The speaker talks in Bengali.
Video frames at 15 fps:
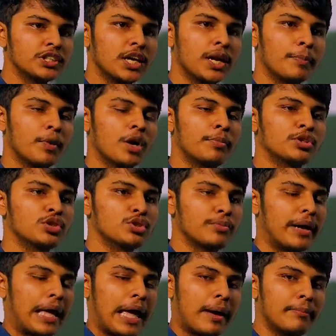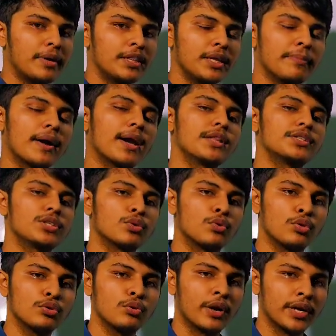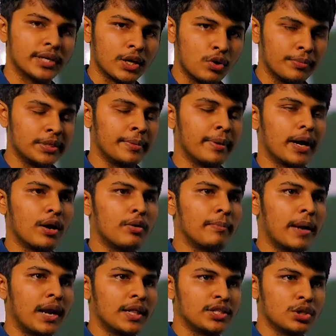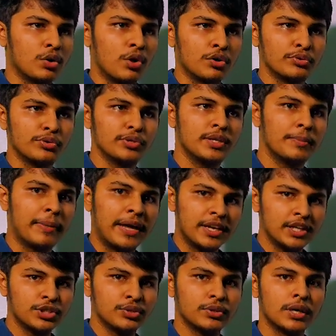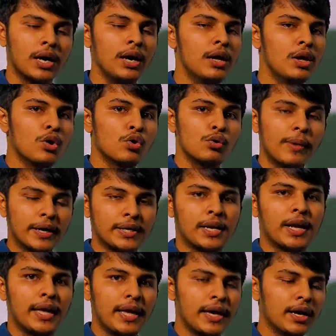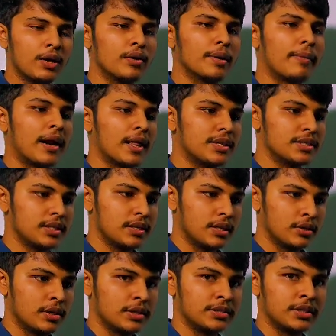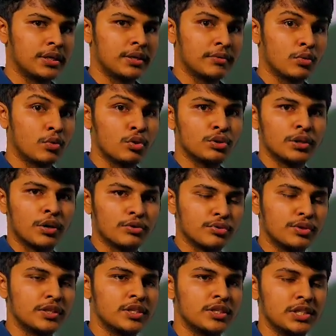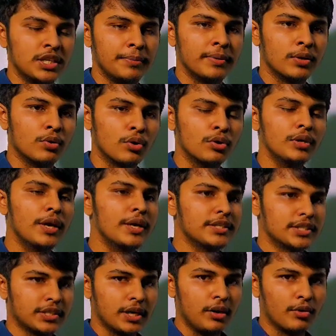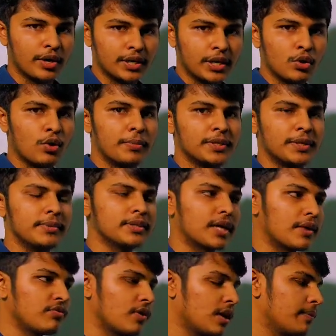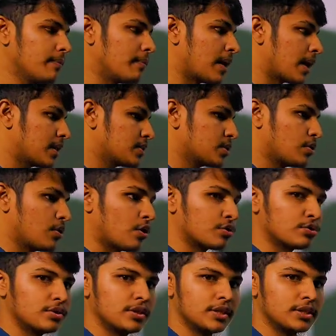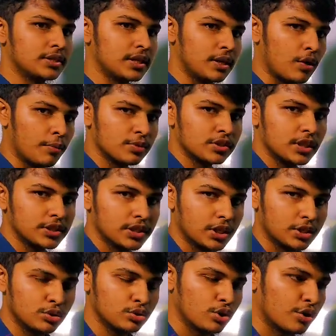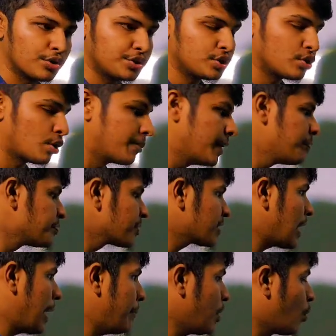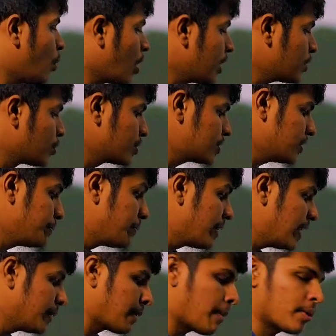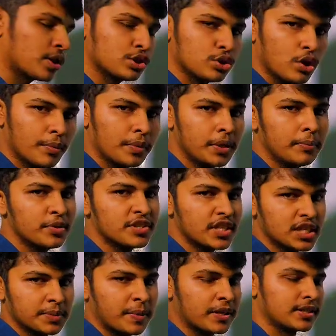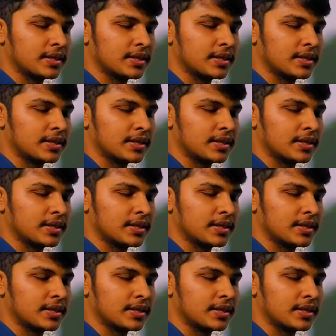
সালের পরবর্তী সময় এমনিতেই বাংলাদেশের গ্রোথ অনেকটা কমে যাবে কারণ বাংলাদেশের অর্থনীতির ভ্যারিয়েশনটা খুব একটা না এই কারণে বাংলাদেশের যে গ্রোথটা অর্থনীতির জিডিপির গ্রোথ সেটা অনেকটাই কমে যাবে তার ফলে বাংলাদেশের অর্থনৈতিক যে অবস্থা সেটা একটু সংকুচিত হবে তাই আমি গড়ে ধরেছি মিনিমাম অর্থাৎ সর্বনিম্ন সিক্স